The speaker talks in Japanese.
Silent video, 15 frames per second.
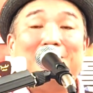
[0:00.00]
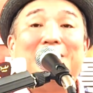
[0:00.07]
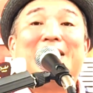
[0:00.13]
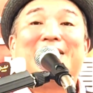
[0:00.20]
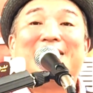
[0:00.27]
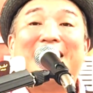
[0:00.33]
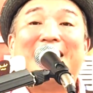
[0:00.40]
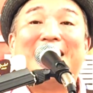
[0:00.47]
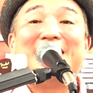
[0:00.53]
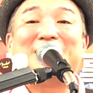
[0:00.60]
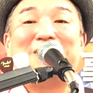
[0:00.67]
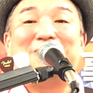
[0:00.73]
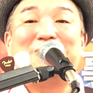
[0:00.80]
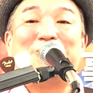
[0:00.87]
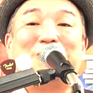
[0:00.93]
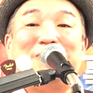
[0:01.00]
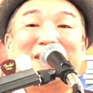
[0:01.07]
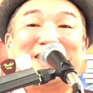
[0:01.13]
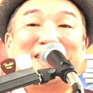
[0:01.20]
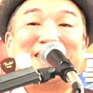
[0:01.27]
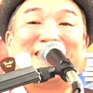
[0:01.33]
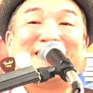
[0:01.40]
まあ話が戻り
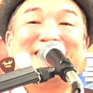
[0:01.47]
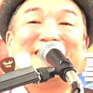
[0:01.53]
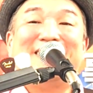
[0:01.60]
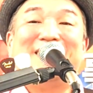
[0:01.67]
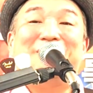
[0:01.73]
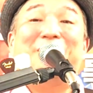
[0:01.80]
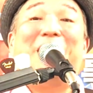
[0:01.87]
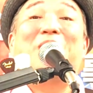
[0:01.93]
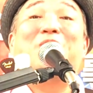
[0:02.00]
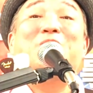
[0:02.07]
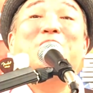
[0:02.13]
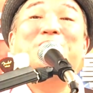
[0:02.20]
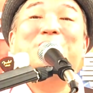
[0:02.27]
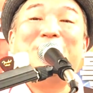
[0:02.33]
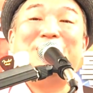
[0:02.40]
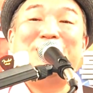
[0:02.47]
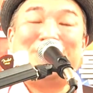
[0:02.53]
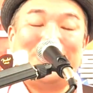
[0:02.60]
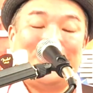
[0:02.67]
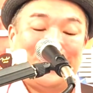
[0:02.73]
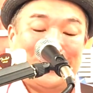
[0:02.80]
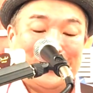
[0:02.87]
ます孫にも遺
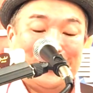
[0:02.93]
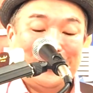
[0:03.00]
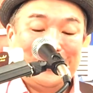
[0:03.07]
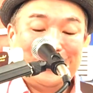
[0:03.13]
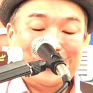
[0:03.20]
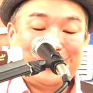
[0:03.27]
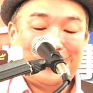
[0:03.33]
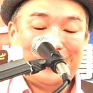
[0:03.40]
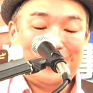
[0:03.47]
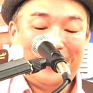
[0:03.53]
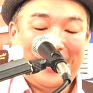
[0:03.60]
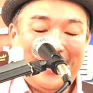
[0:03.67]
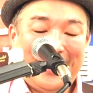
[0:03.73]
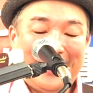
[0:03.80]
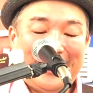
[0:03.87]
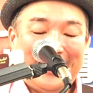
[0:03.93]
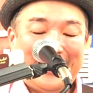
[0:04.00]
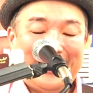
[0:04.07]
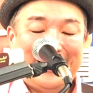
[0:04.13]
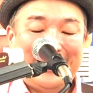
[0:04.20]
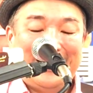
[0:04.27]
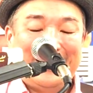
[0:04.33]
書それは
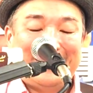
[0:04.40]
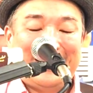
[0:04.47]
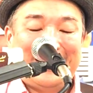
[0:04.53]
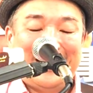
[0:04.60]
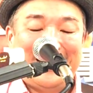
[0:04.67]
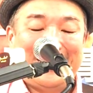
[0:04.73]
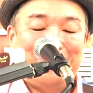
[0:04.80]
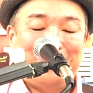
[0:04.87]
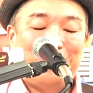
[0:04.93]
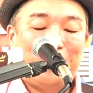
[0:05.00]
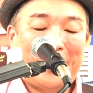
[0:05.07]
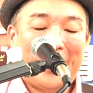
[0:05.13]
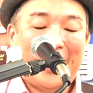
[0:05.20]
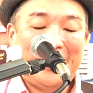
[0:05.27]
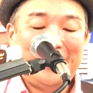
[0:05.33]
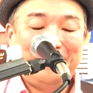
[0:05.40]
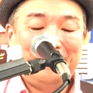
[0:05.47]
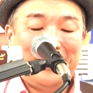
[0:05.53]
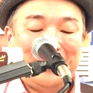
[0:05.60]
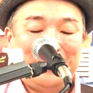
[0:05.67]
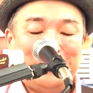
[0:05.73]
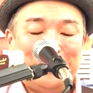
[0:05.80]
誰でも外
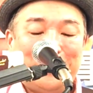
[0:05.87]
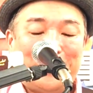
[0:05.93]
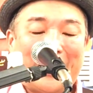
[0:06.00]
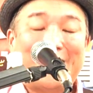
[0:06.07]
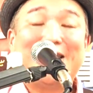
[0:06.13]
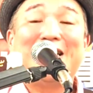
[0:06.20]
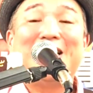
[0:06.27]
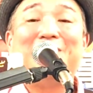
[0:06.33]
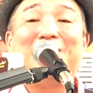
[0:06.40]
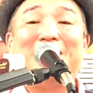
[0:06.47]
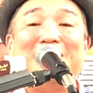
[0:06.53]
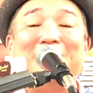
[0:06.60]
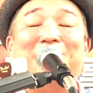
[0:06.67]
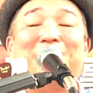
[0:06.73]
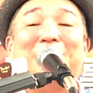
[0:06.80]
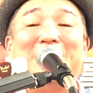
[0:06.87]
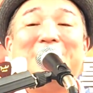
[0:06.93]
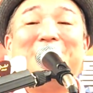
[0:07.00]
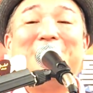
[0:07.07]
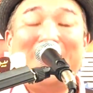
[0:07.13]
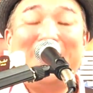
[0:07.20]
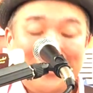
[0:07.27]
面を飾れば立派
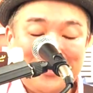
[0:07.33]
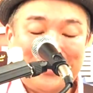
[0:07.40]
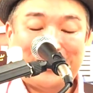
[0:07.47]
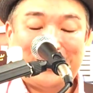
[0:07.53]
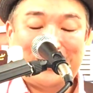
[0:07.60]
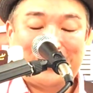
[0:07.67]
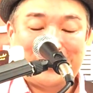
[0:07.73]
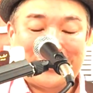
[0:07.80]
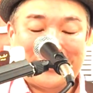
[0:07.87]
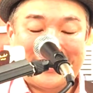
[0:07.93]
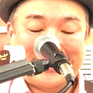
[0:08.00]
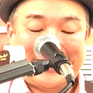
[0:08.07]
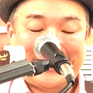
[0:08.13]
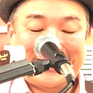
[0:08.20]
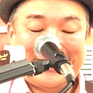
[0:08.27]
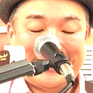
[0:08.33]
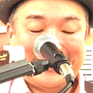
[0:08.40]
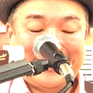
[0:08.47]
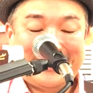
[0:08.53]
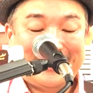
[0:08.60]
に見えるってうことです